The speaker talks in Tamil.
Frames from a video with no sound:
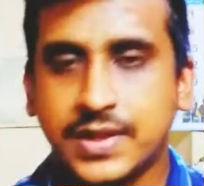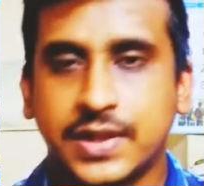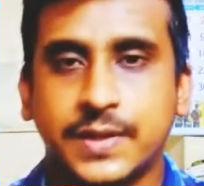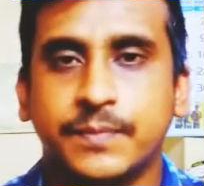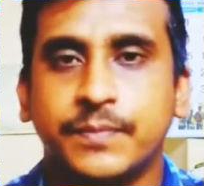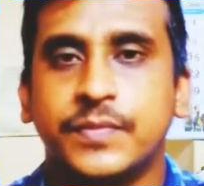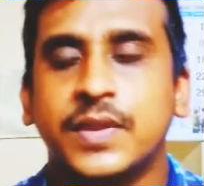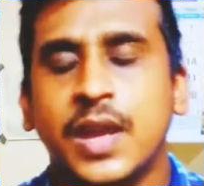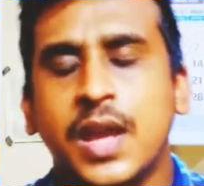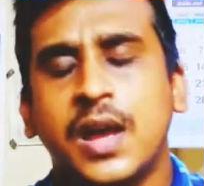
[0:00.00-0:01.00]
மூணு டிப்ஸ்
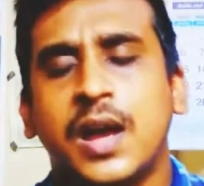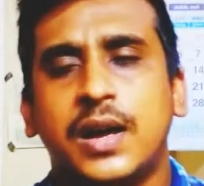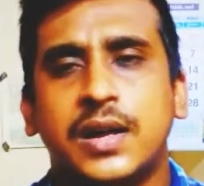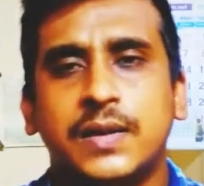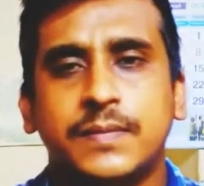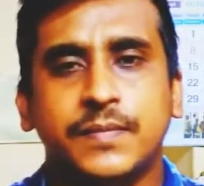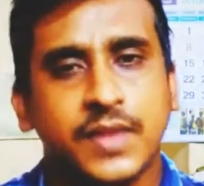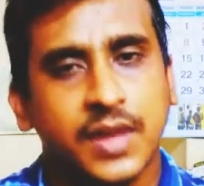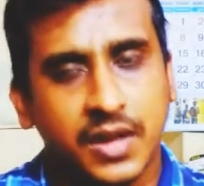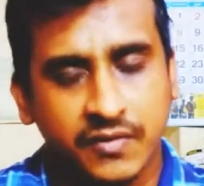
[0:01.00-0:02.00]

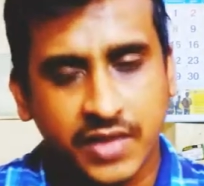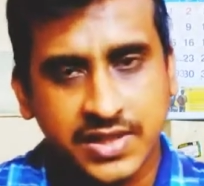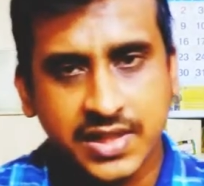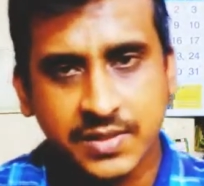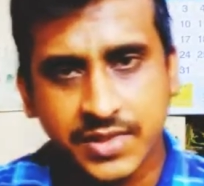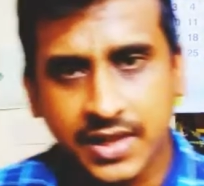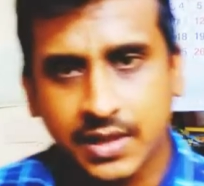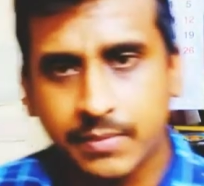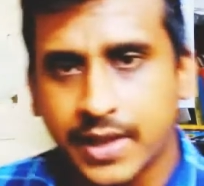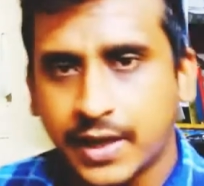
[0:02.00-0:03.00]
இருக்குது
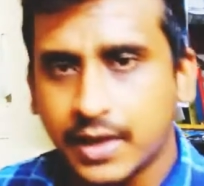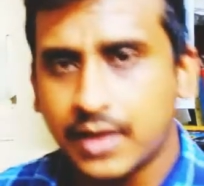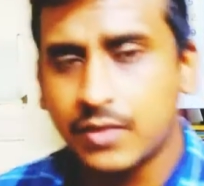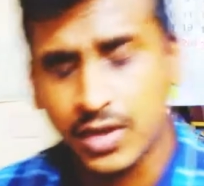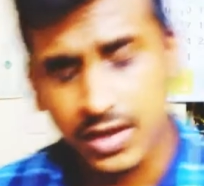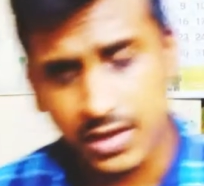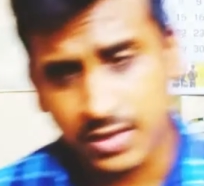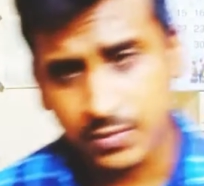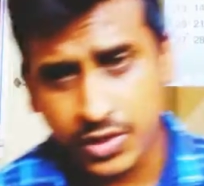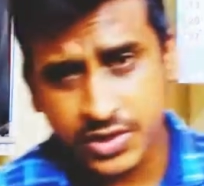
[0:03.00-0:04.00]
ஃபஸ்ட்டு டிப்ஸ் என்னன்னு பார்த்தீங்கன்னா
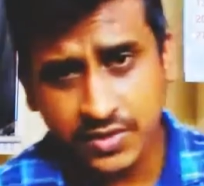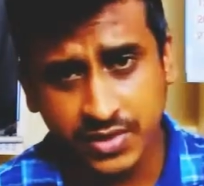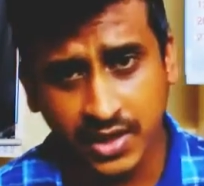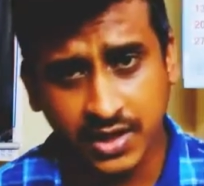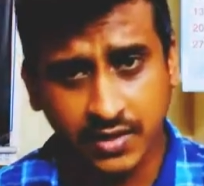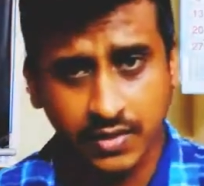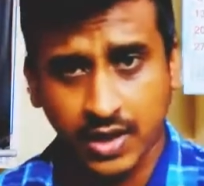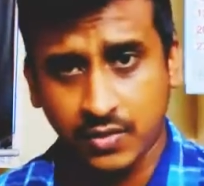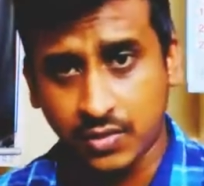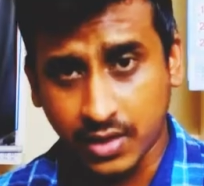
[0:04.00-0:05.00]
உங்களுக்கு பிடிச்ச
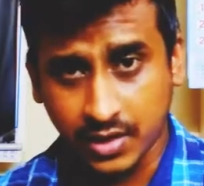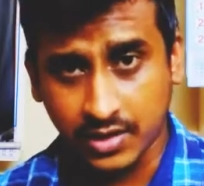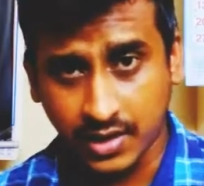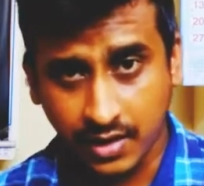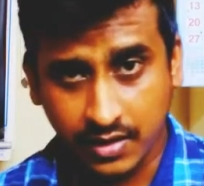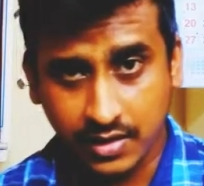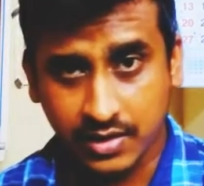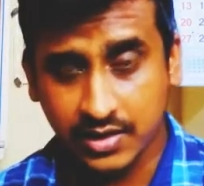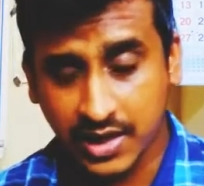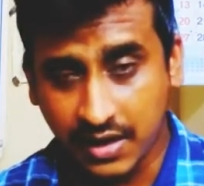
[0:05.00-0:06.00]
விஷயத்தை விட உங்களுக்கு
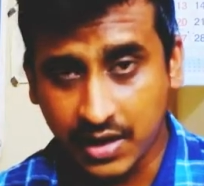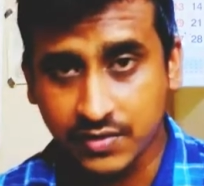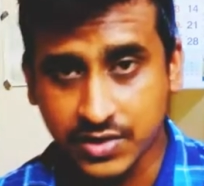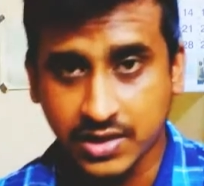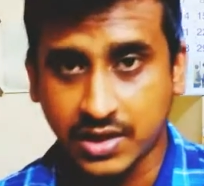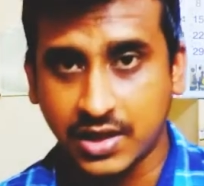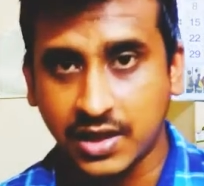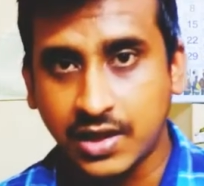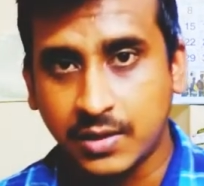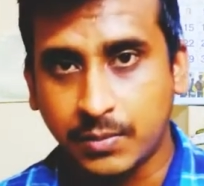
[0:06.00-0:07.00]
தேவையான தேவையான
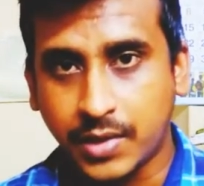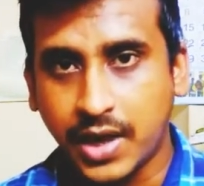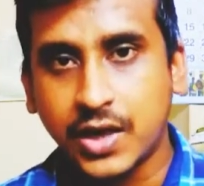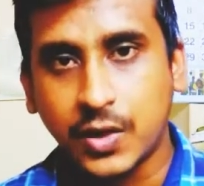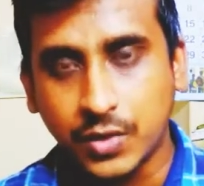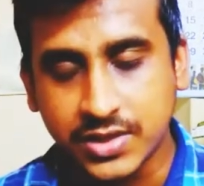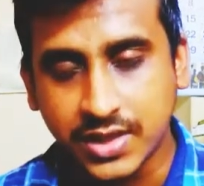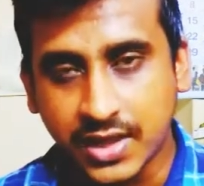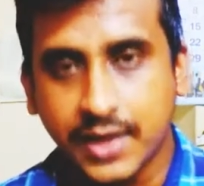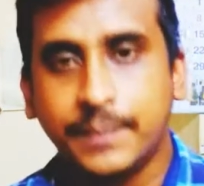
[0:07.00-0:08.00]
விஷயத்துக்கு
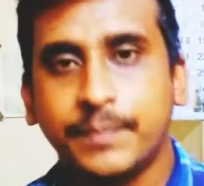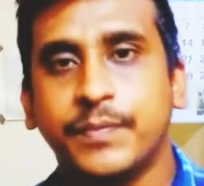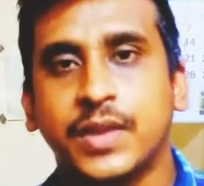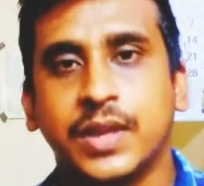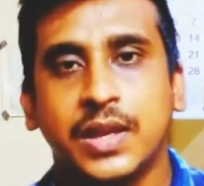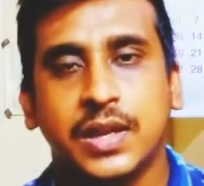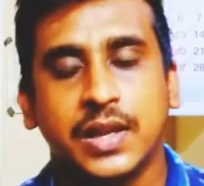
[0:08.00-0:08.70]
ப்ரையாரிட்டி கூட செய்யுங்க